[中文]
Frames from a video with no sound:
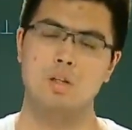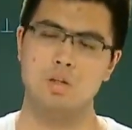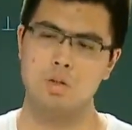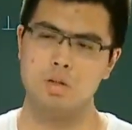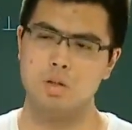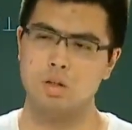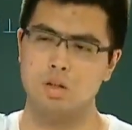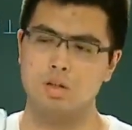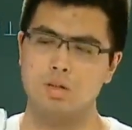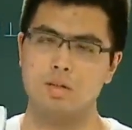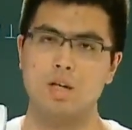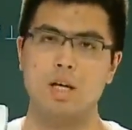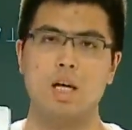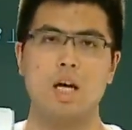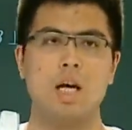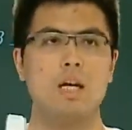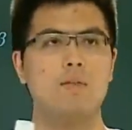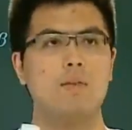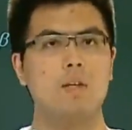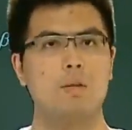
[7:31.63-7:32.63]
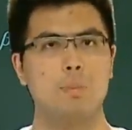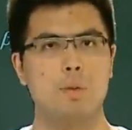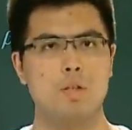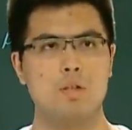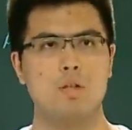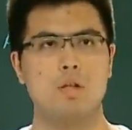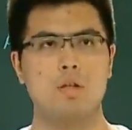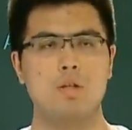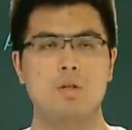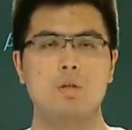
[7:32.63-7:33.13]
这个可能在阿尔法里面
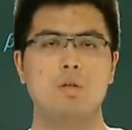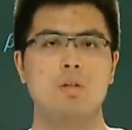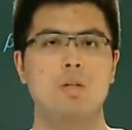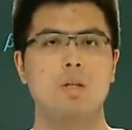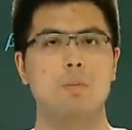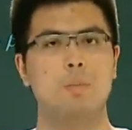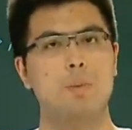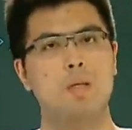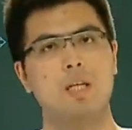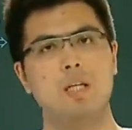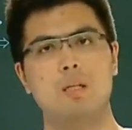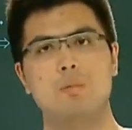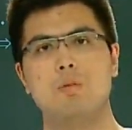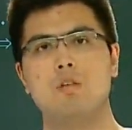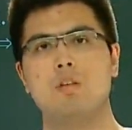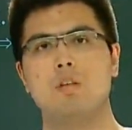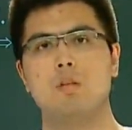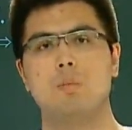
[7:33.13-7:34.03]
找，也有可能在贝塔里面找，